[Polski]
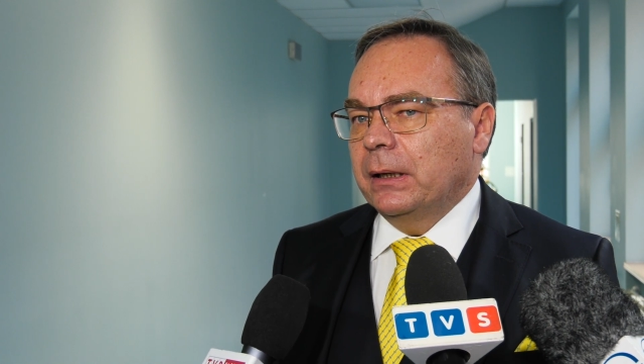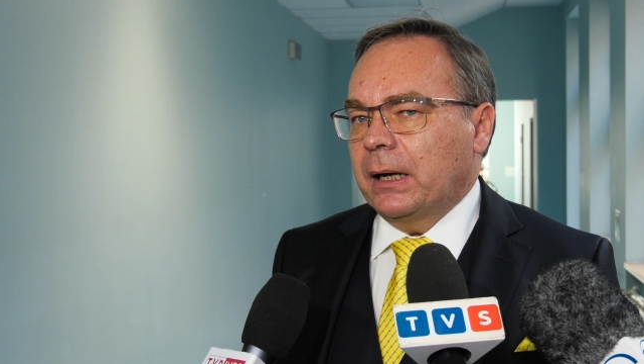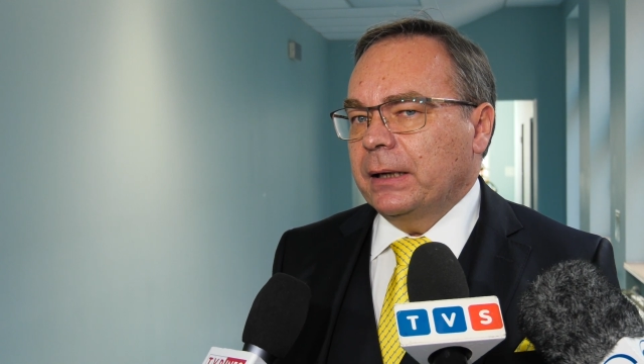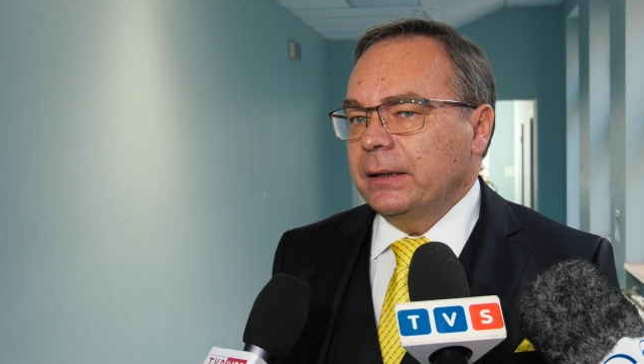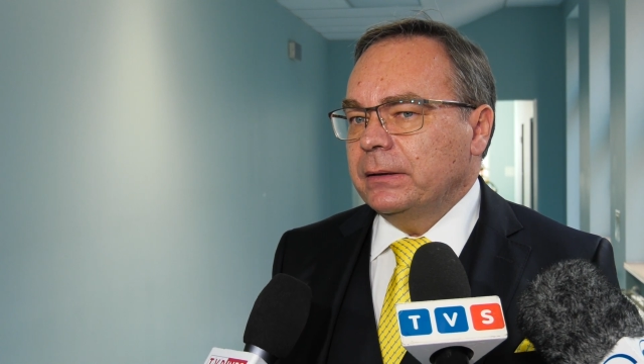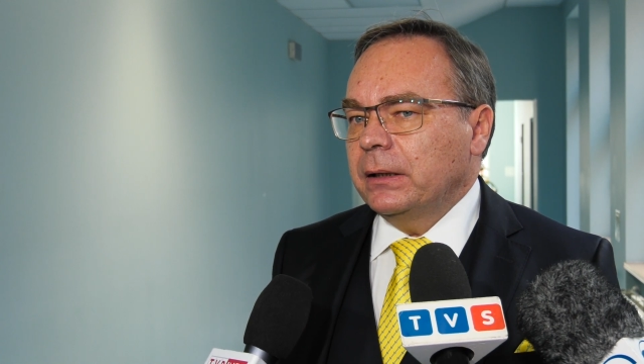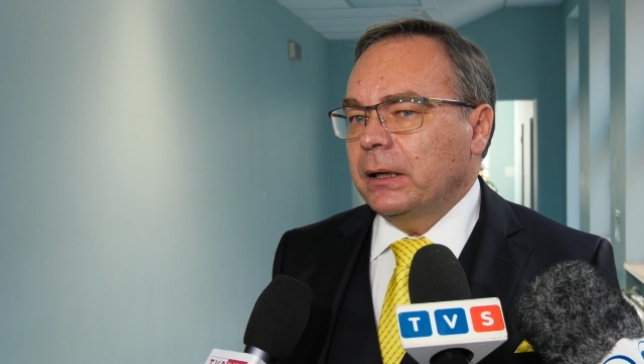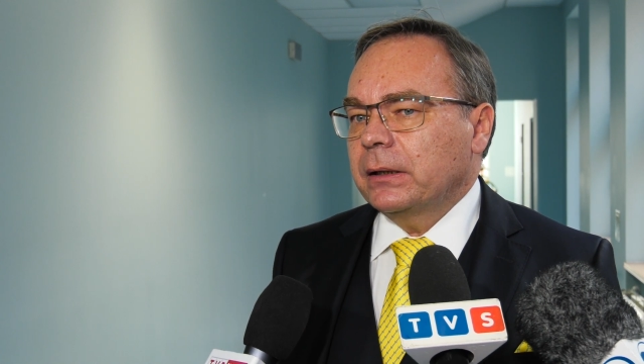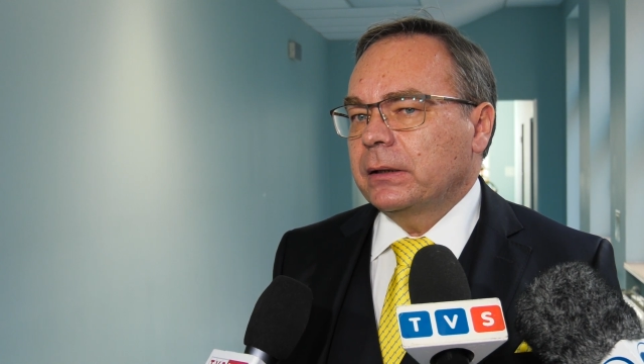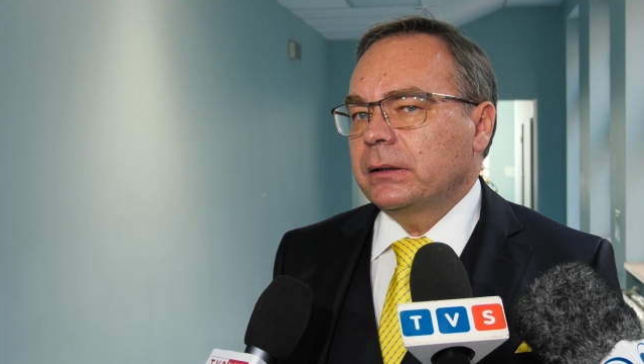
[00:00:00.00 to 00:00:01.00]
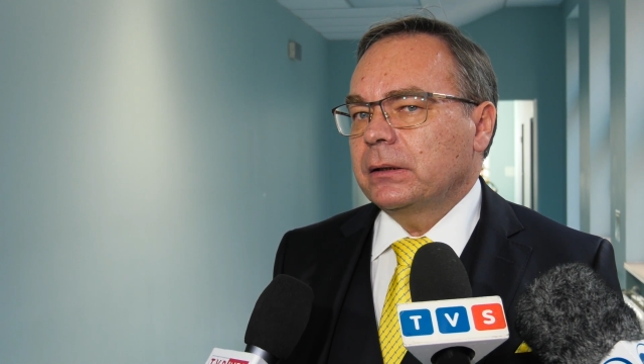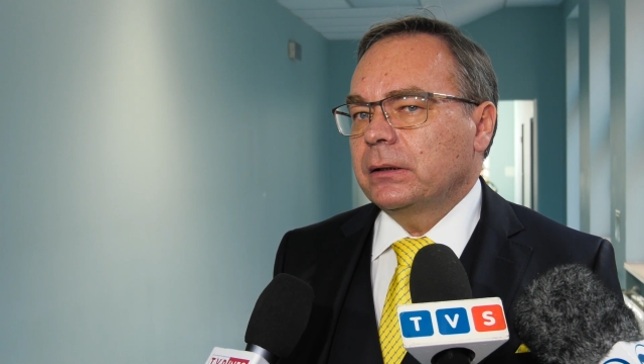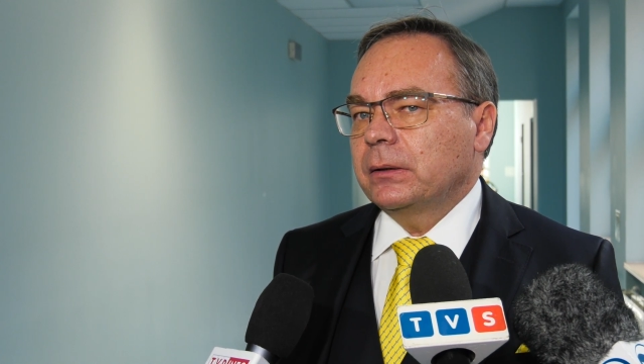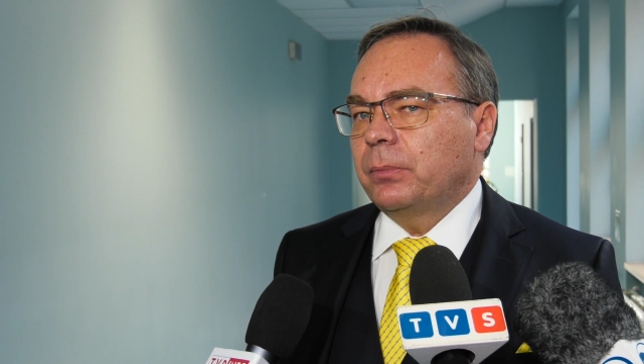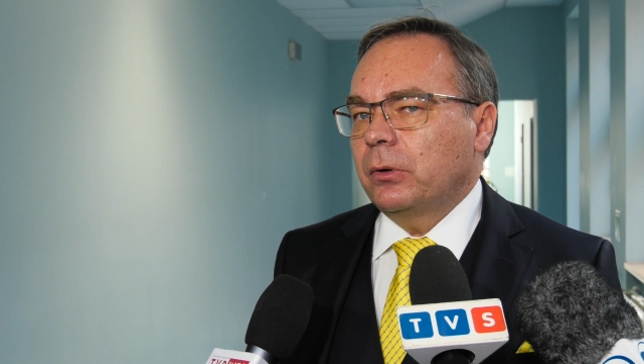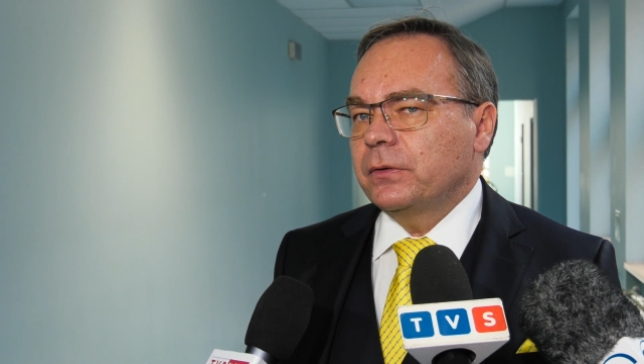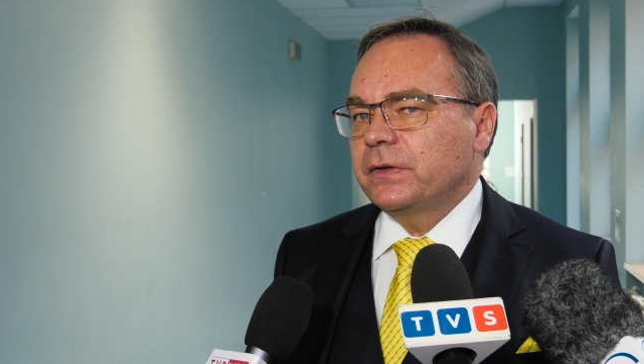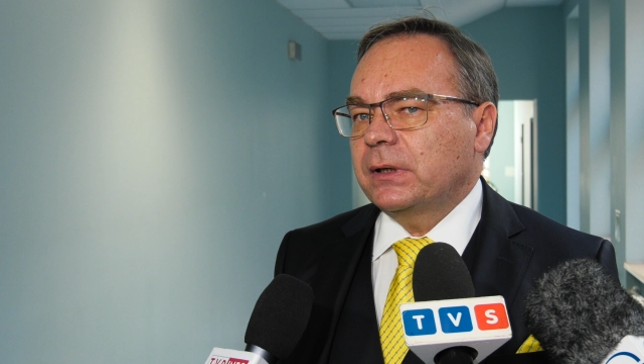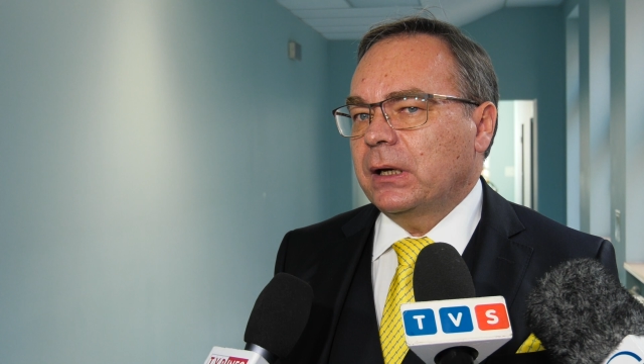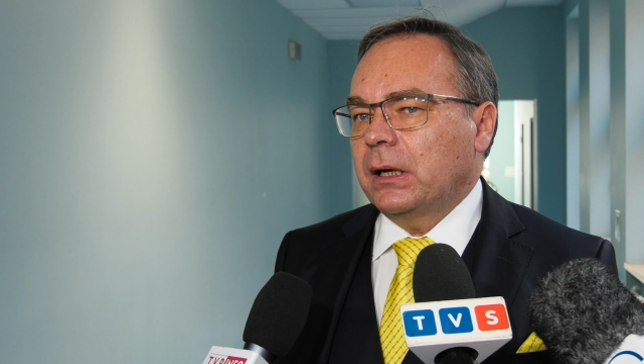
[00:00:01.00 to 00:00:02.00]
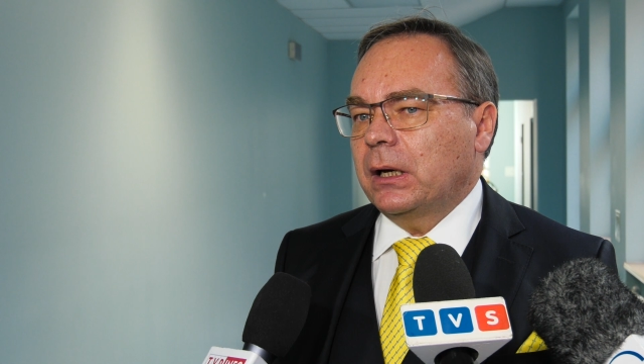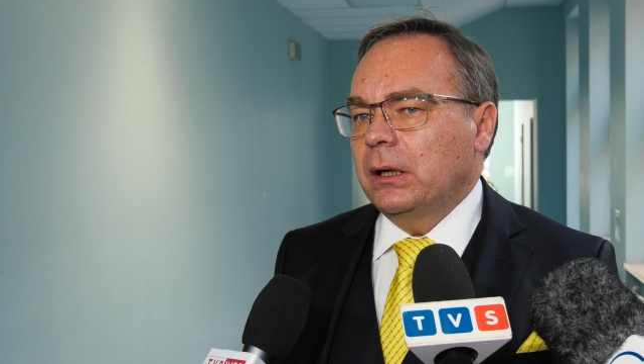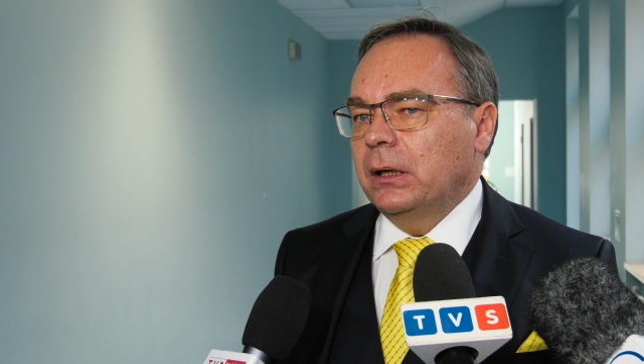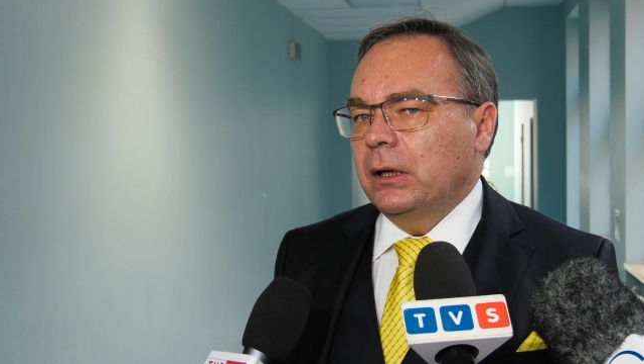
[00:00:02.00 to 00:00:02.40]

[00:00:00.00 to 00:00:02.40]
a jednak Polska